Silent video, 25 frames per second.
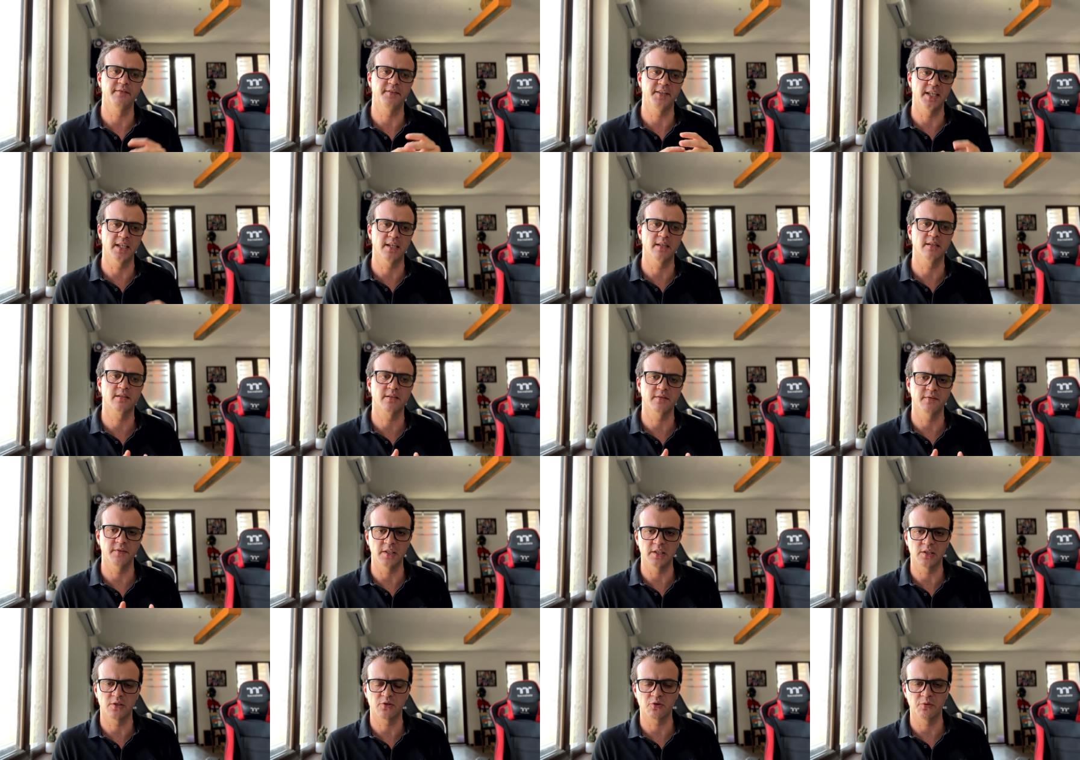
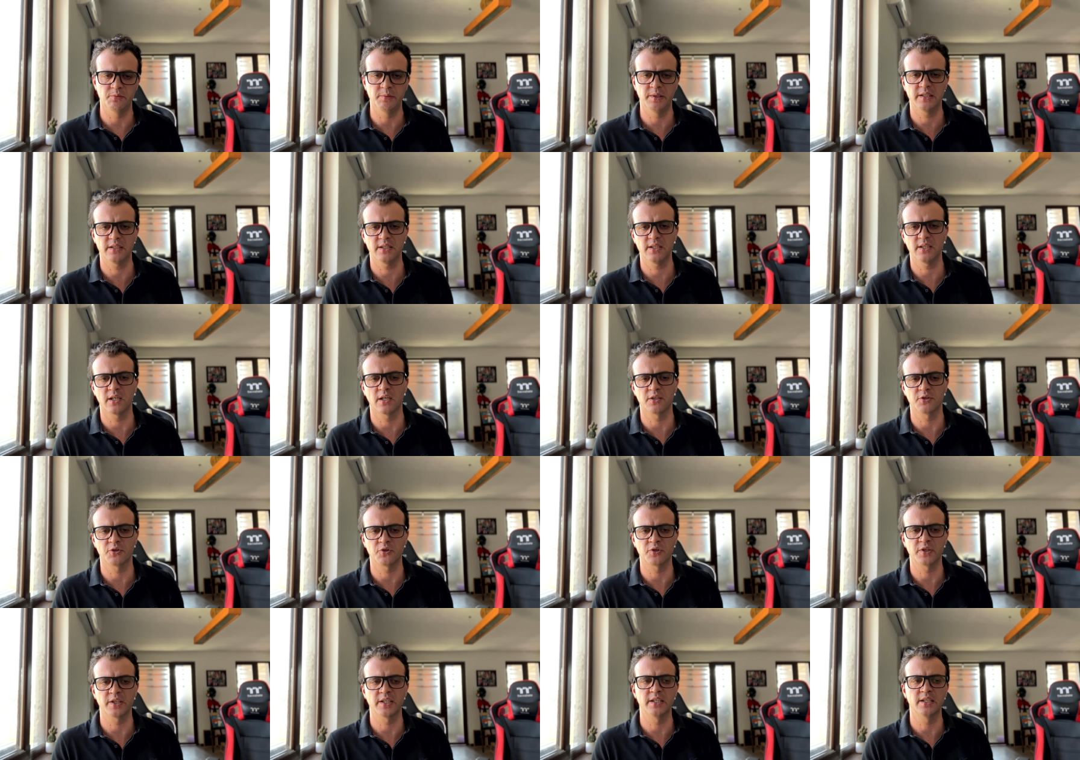финансовые инструменты,
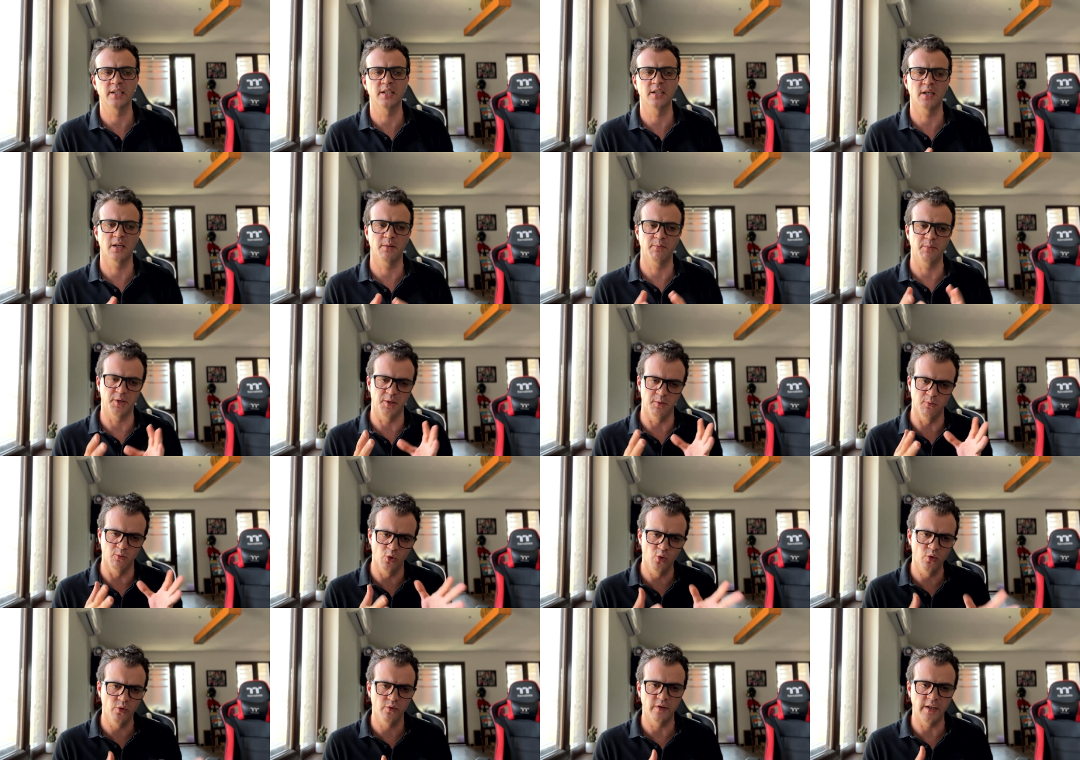которые
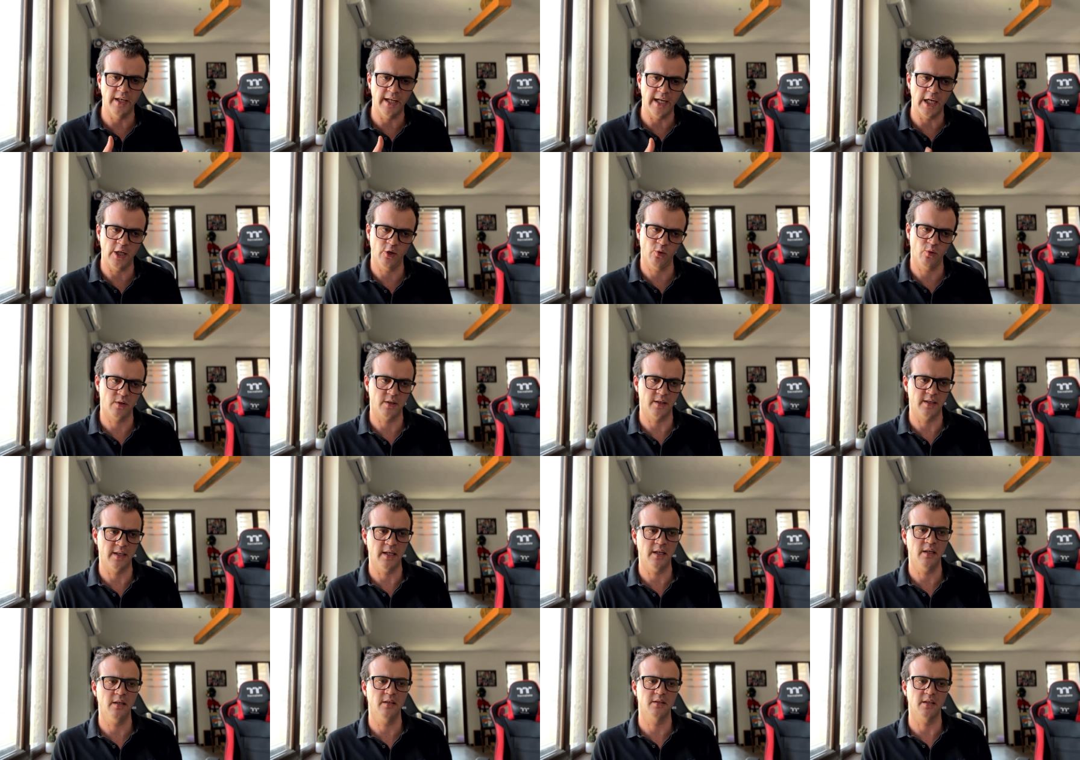напрямую влияют
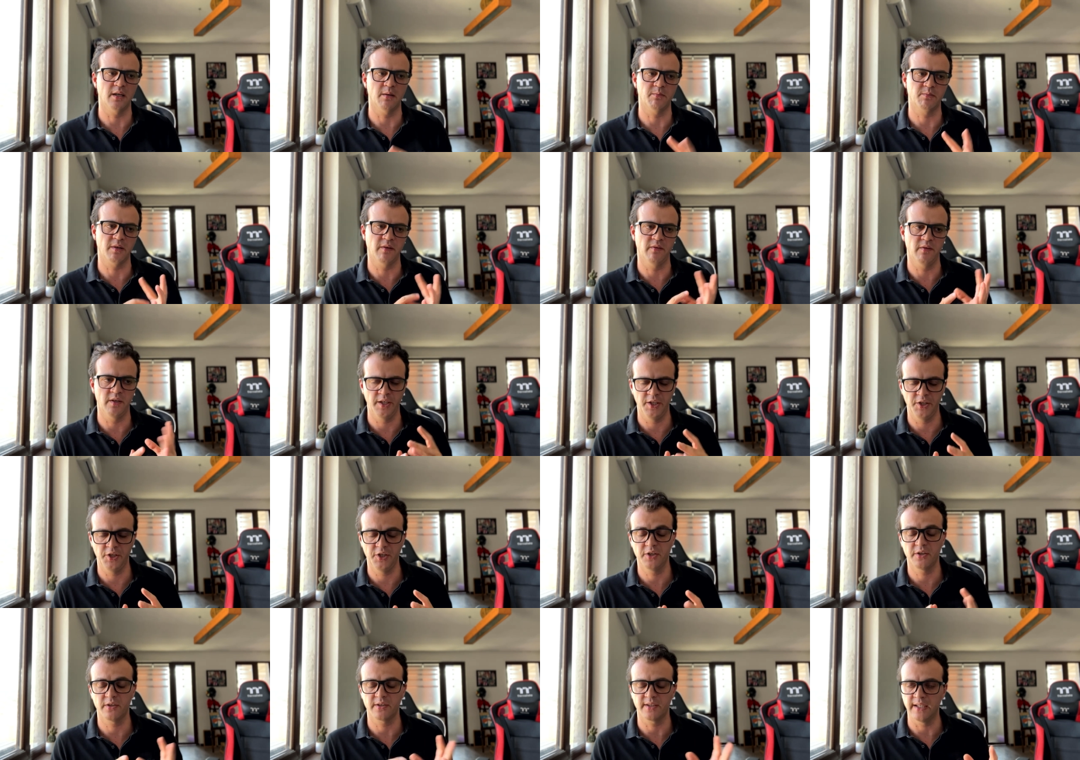на
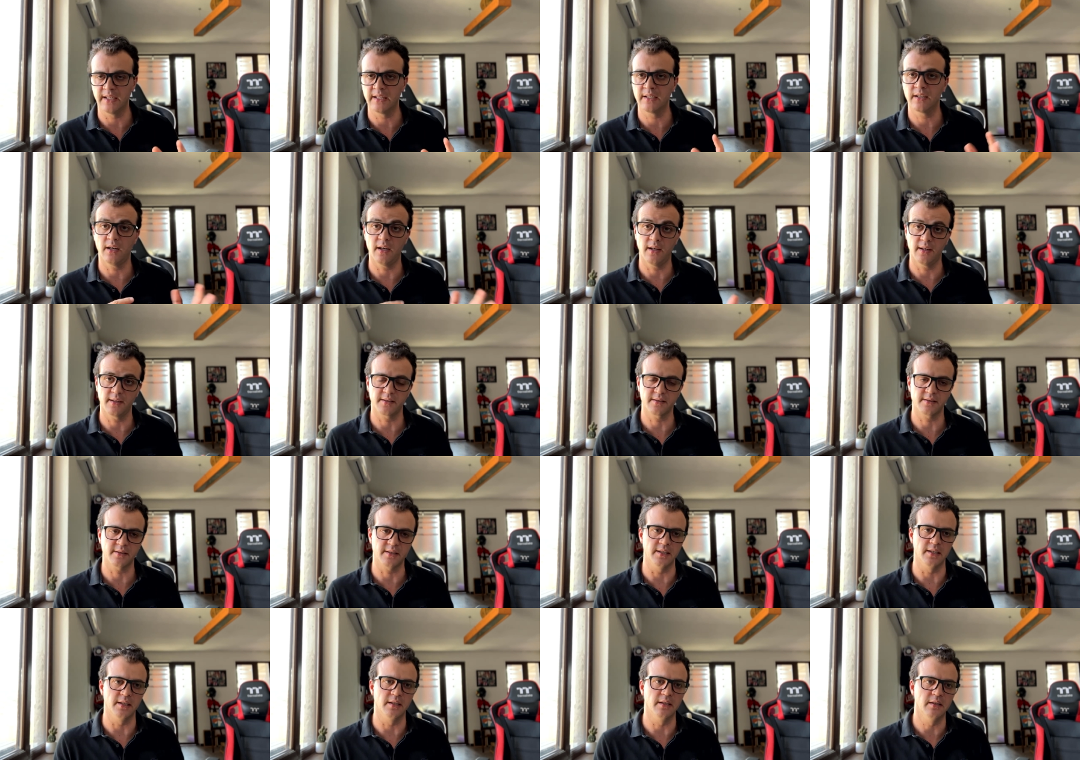направление рынка
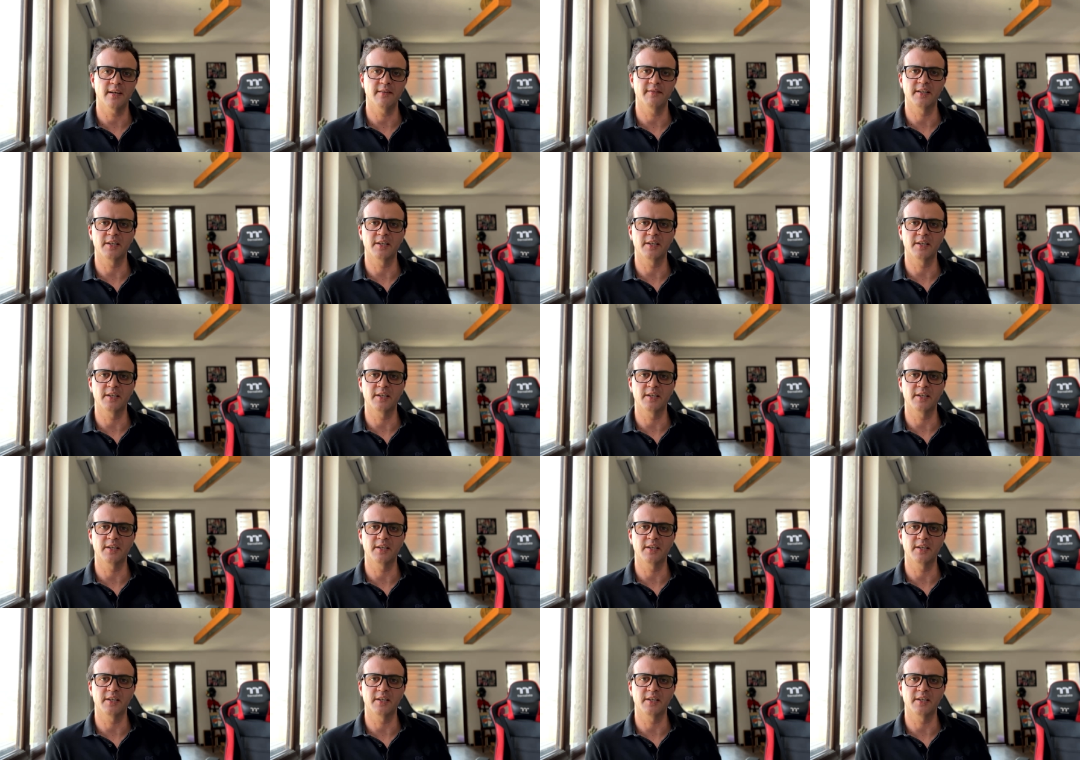акций.